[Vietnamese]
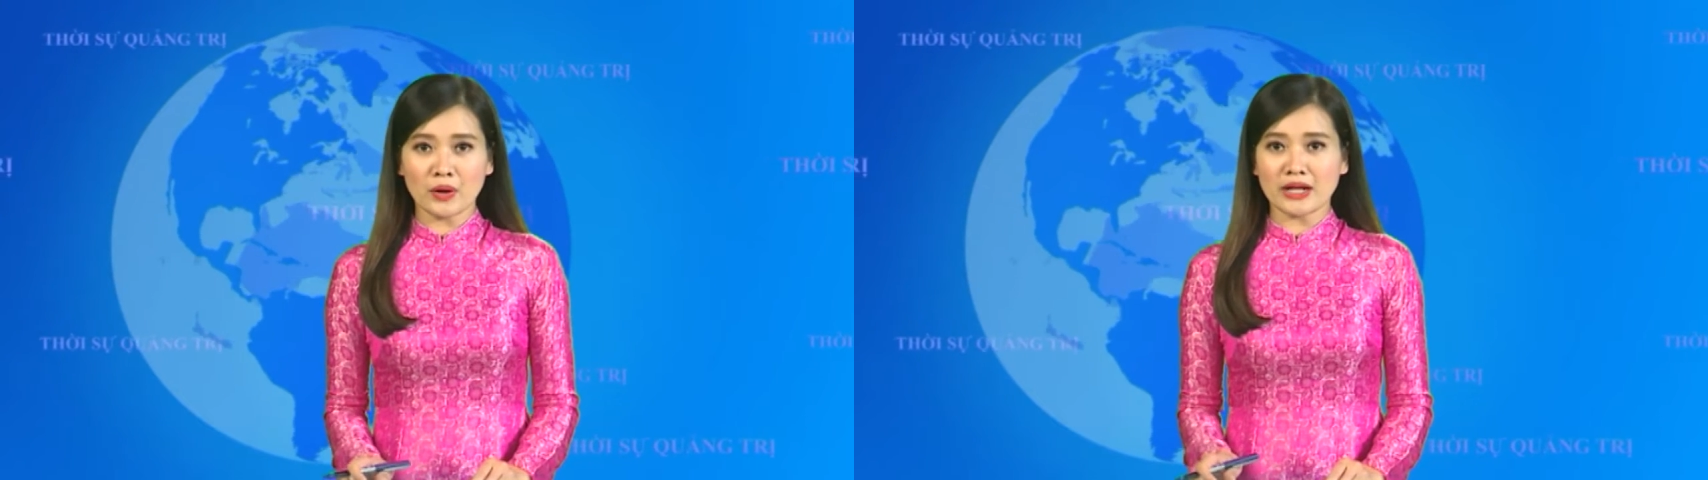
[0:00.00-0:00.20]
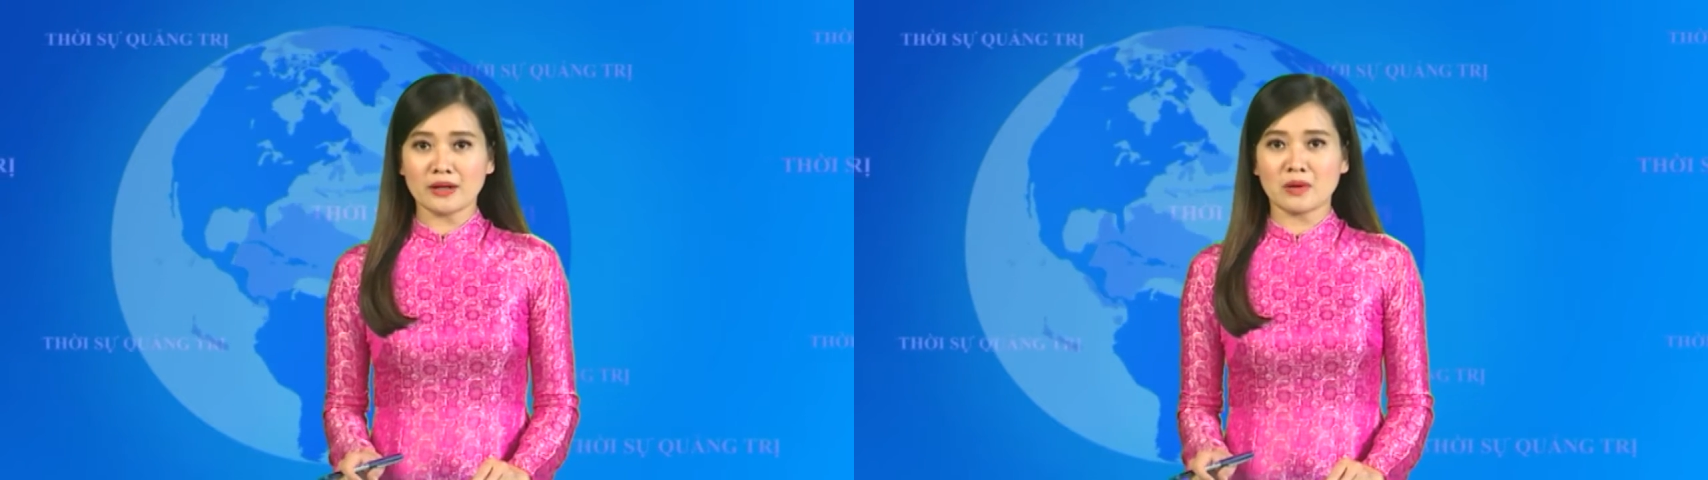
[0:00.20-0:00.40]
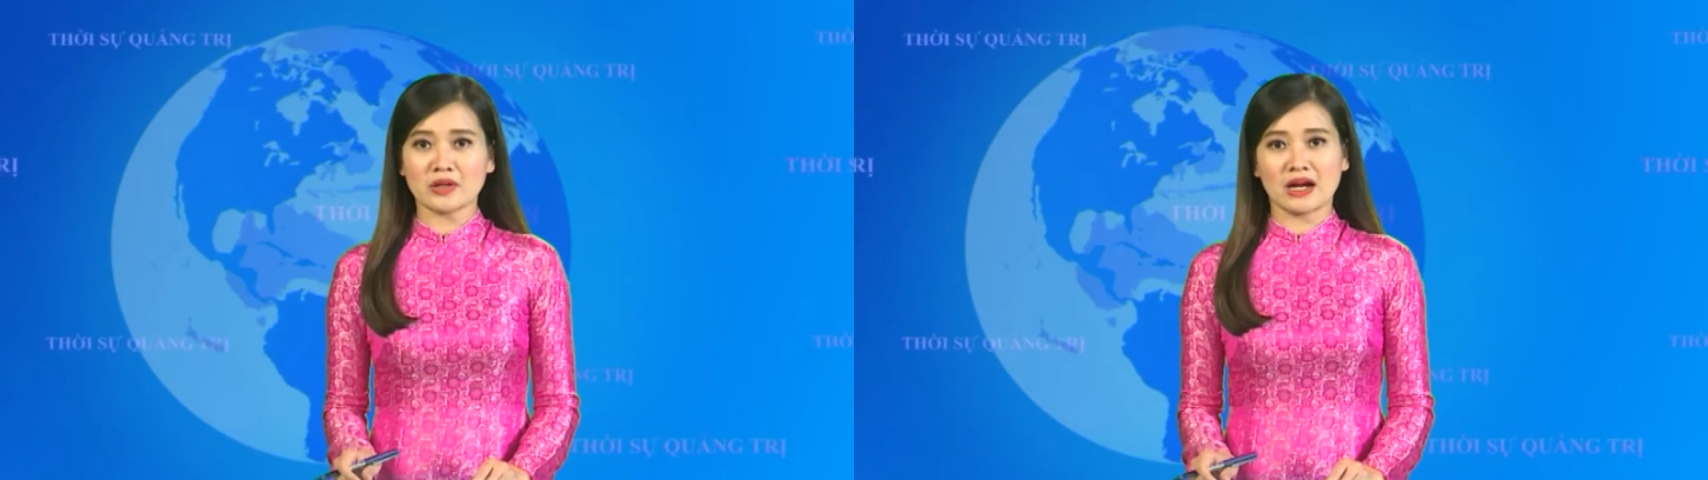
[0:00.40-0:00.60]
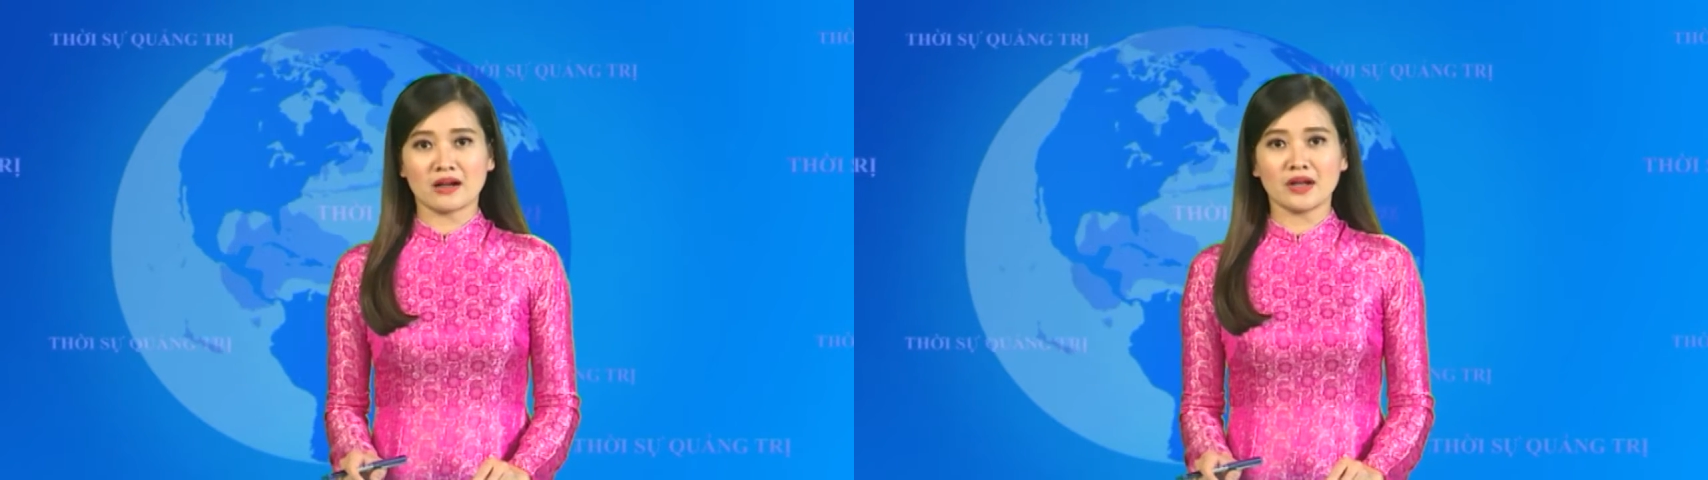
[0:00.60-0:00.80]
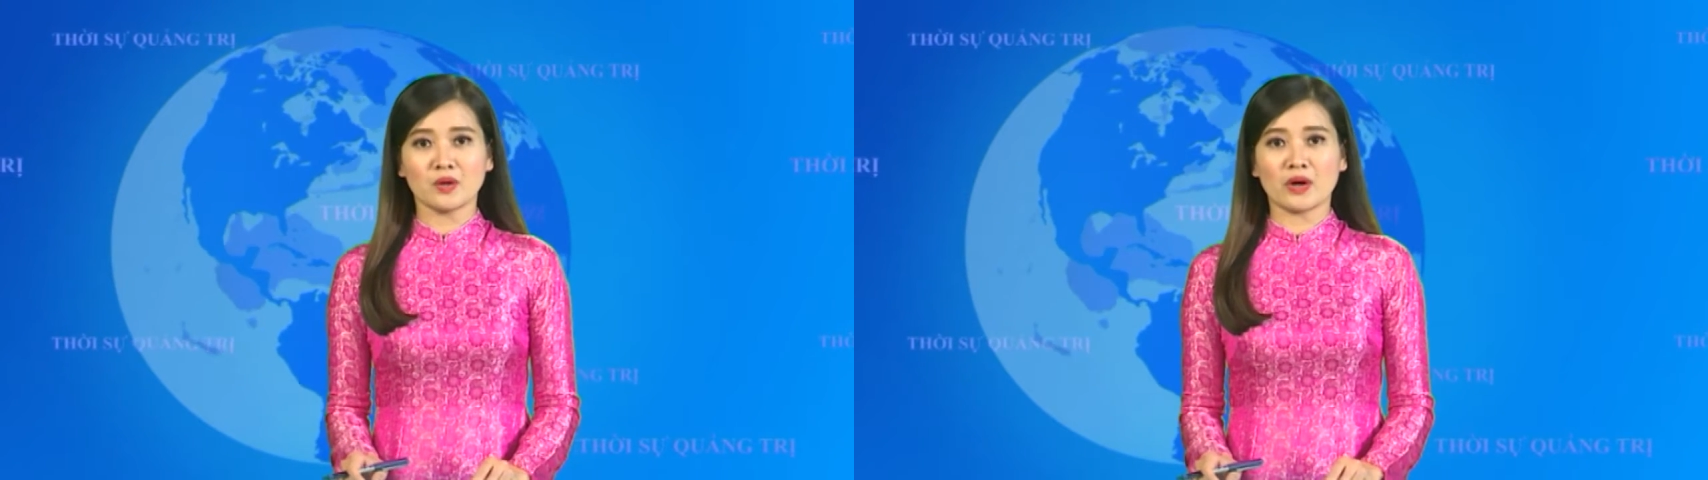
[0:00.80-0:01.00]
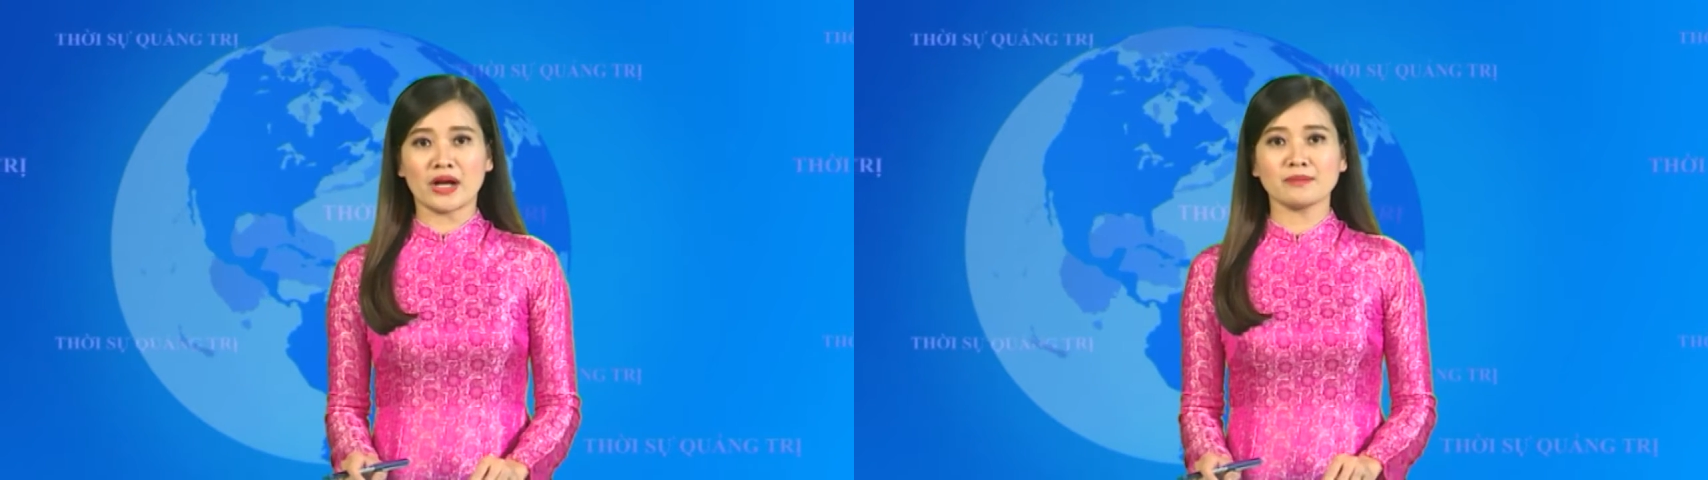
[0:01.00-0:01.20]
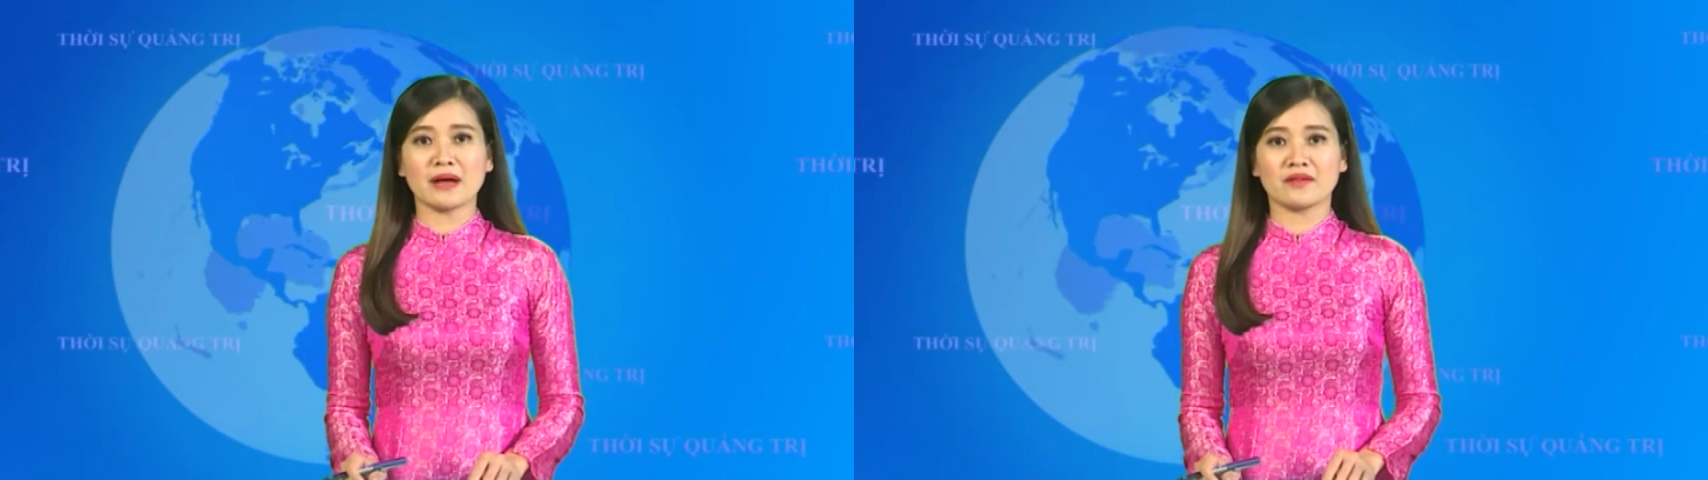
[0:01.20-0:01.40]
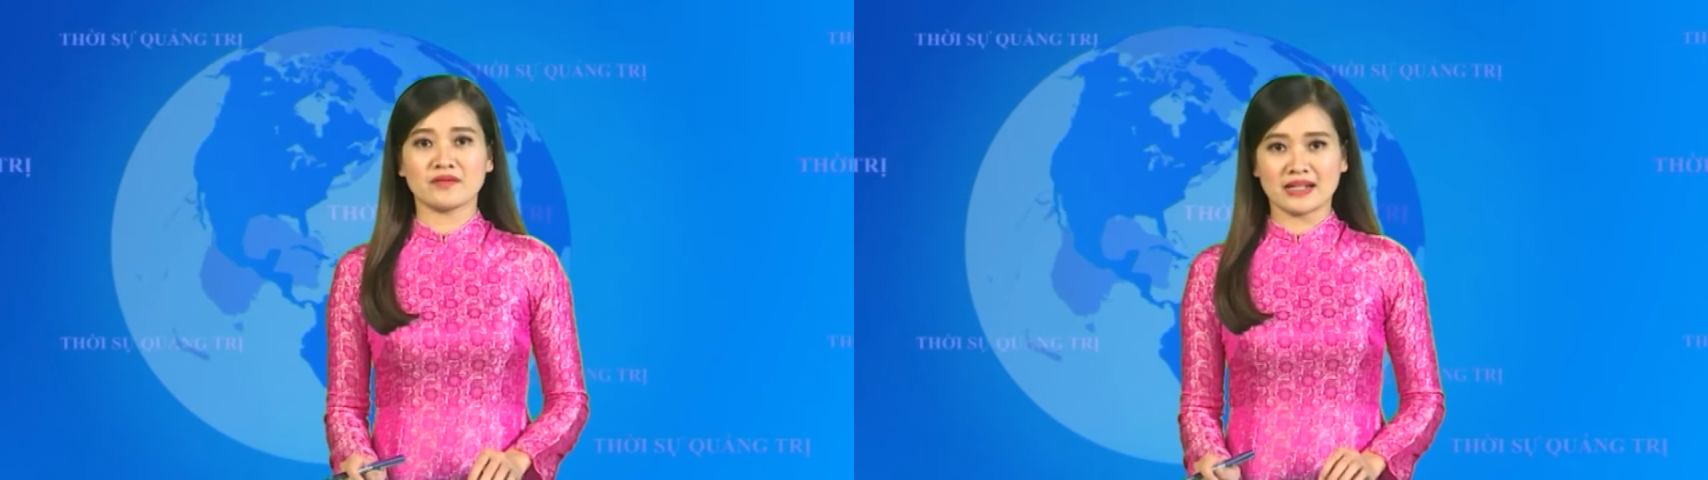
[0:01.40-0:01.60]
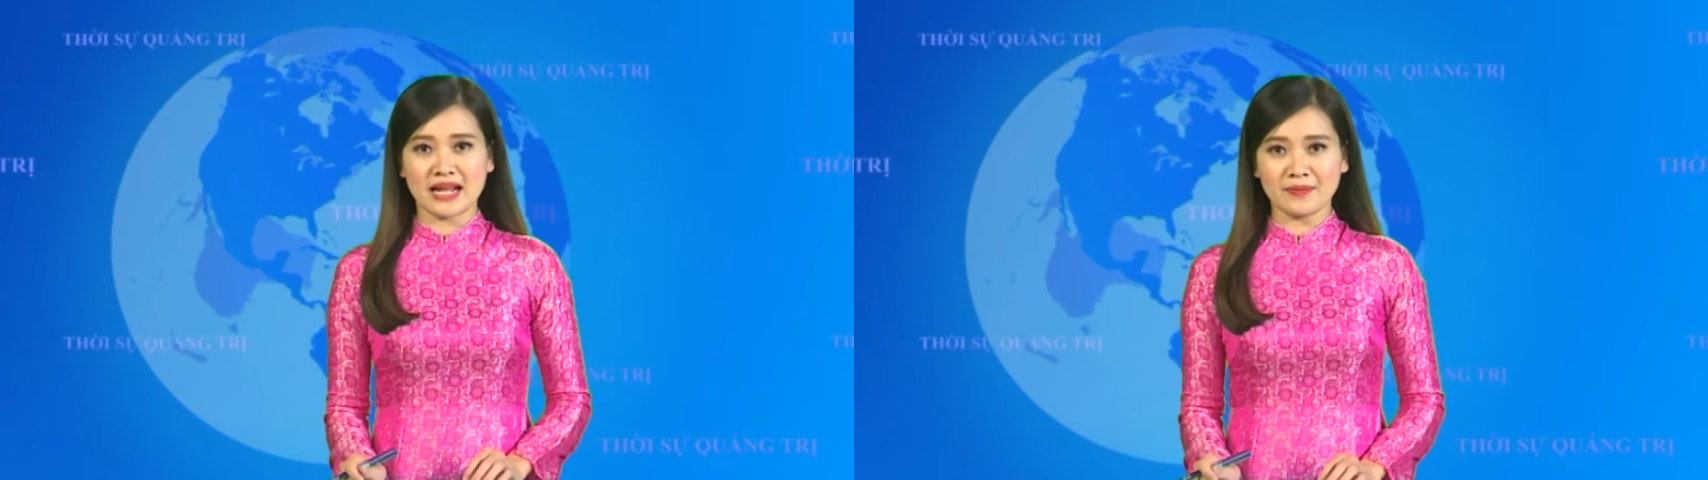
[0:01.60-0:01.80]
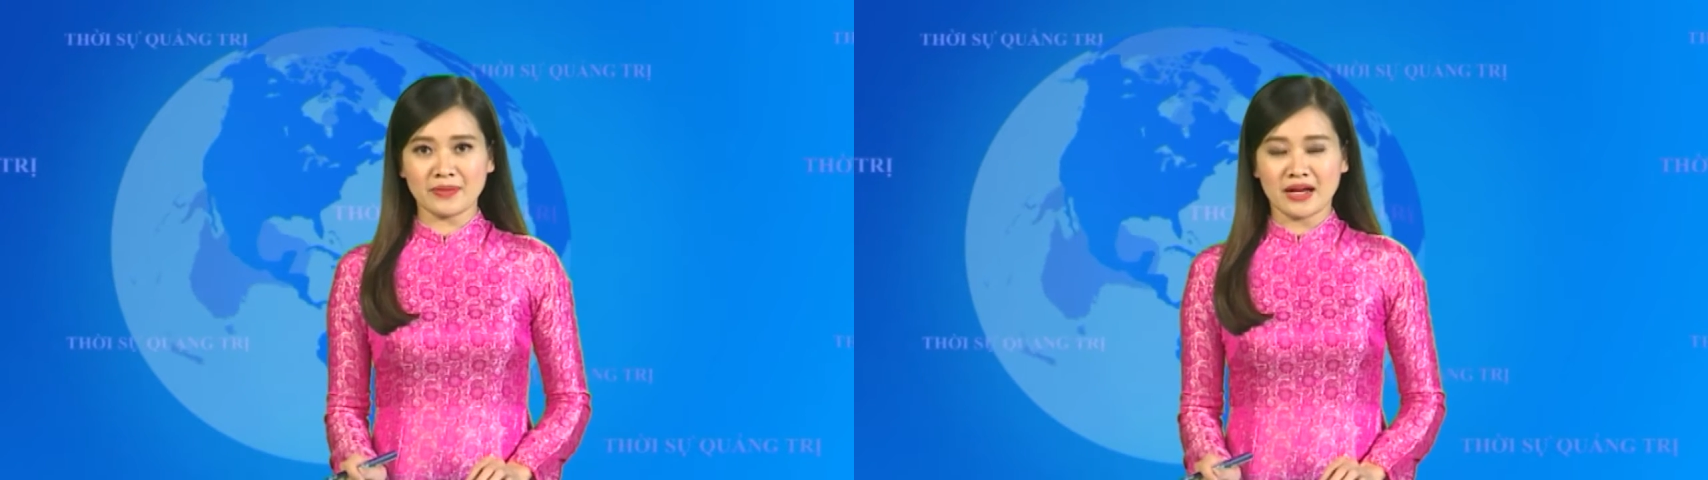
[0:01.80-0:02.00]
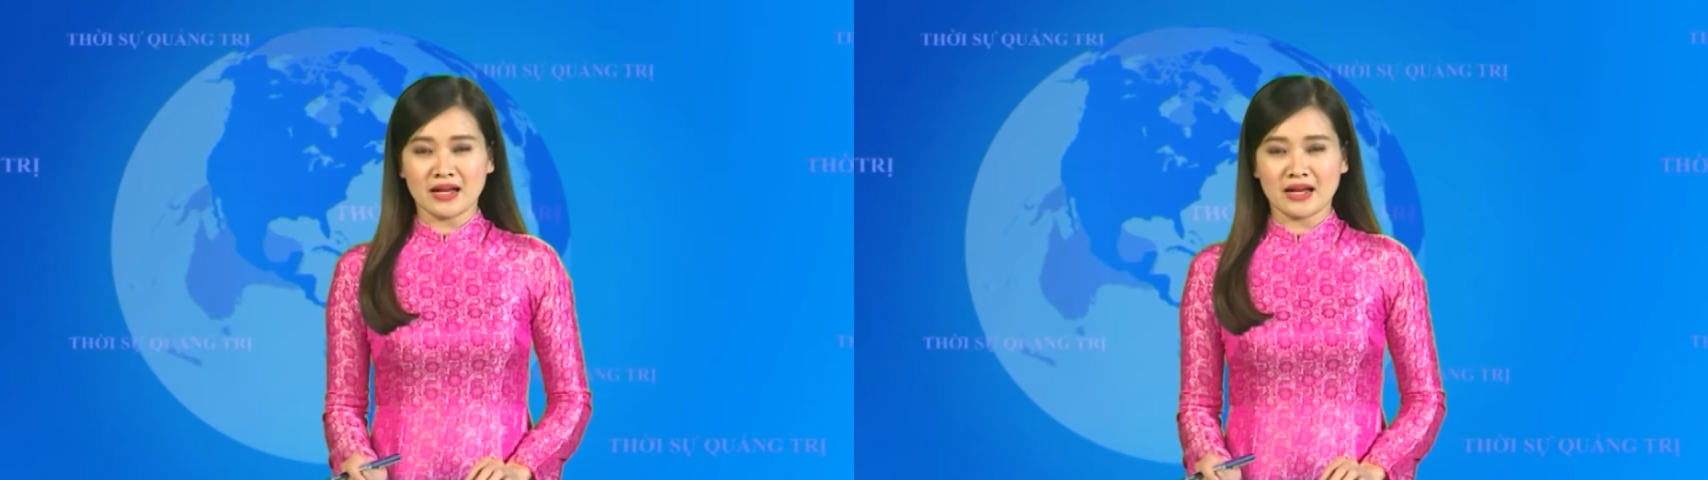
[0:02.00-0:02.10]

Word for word: quyết định mọi thắng lợi của cách mạng Việt Nam.